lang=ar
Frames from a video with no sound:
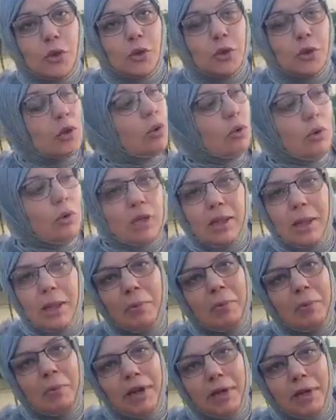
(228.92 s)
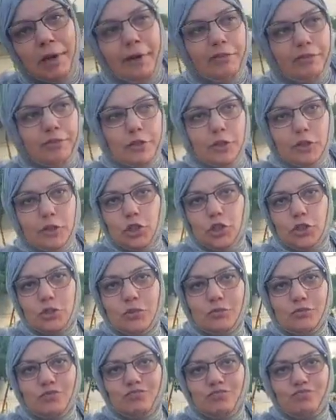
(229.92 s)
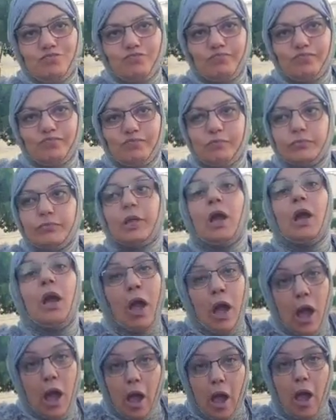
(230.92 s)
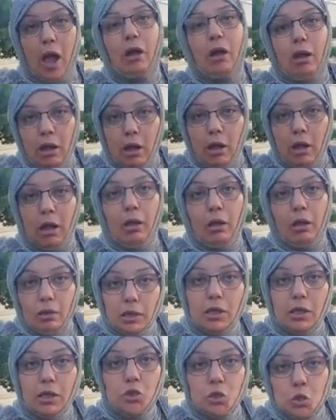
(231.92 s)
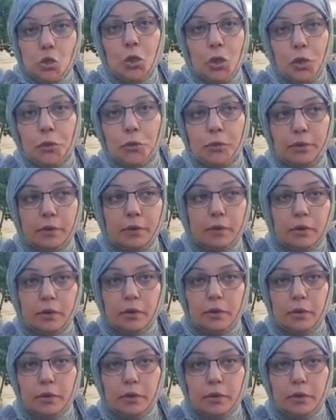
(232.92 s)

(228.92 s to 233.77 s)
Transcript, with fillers: كيقول لك دابا ما كنعرفكش كيشهد بان اه اه كاين الشهود ولكن هو